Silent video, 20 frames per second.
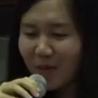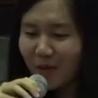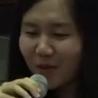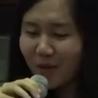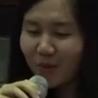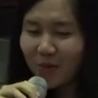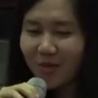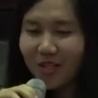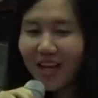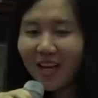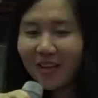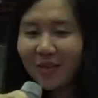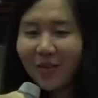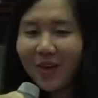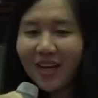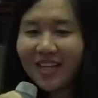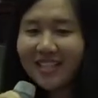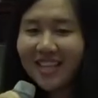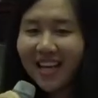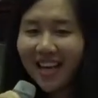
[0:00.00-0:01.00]
susah
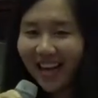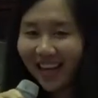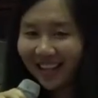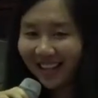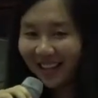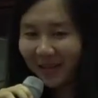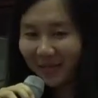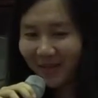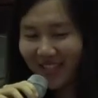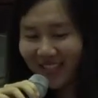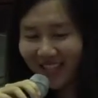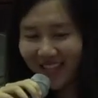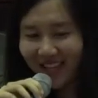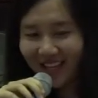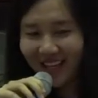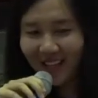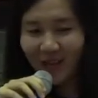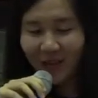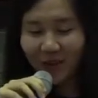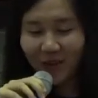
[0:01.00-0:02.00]
tugasnya kata teman saya
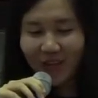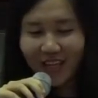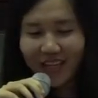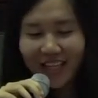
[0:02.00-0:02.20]
gitu.